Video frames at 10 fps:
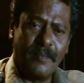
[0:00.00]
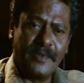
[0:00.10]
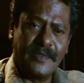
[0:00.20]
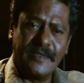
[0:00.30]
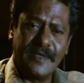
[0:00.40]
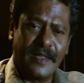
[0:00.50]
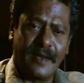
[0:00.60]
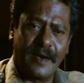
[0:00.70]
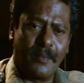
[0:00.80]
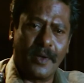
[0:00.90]
కోసం
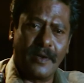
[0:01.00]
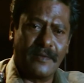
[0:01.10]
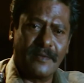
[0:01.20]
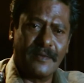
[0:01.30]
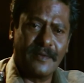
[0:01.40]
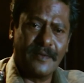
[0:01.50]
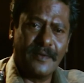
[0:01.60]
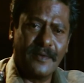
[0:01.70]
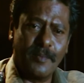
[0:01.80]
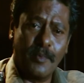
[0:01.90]
సిరిసియర్గా వెతుకుతుందంటే
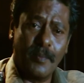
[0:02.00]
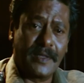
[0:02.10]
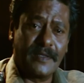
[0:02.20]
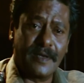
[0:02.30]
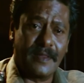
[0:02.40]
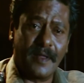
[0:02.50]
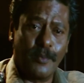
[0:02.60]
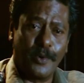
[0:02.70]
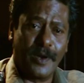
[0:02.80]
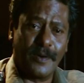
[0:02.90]
చాలా భక్తి
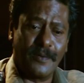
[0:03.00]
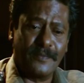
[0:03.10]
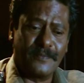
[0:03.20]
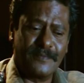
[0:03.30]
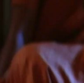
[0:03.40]
శ్రద్ధలున్న అమ్మాయిలా ఉంది